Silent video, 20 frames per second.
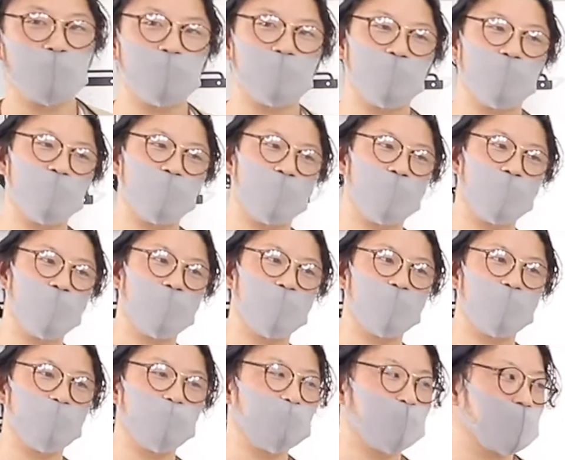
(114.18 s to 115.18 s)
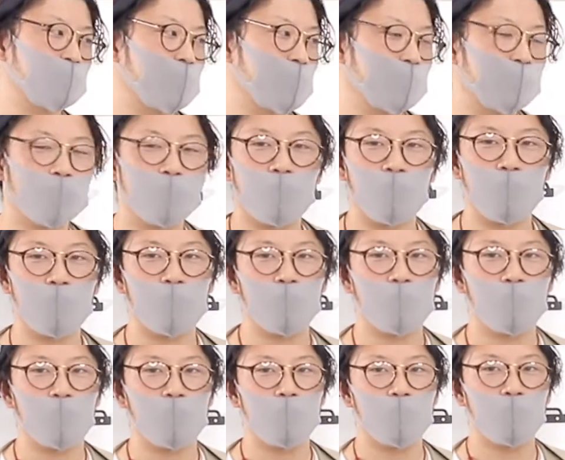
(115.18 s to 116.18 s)
ンド3セニングを使って、
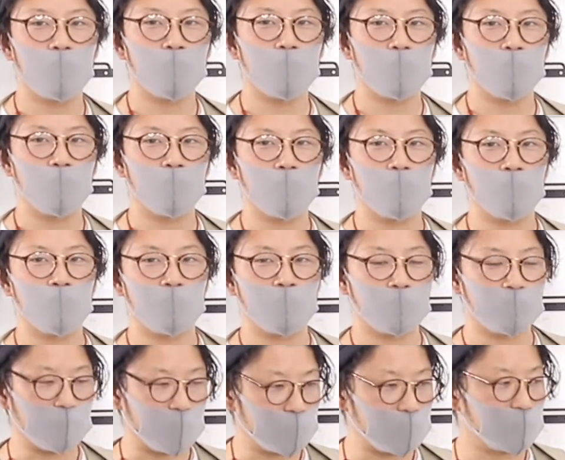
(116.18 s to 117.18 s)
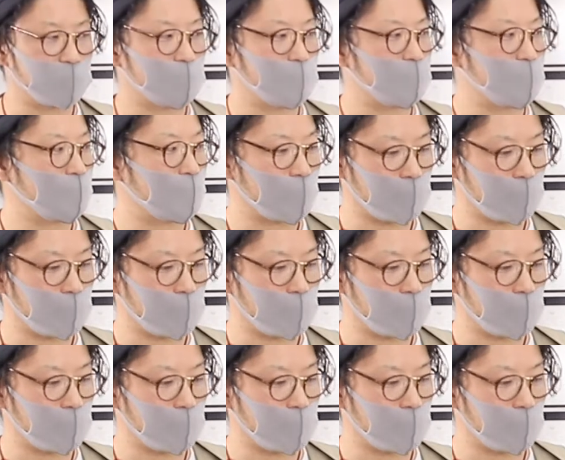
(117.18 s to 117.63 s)
えー、やっていきます、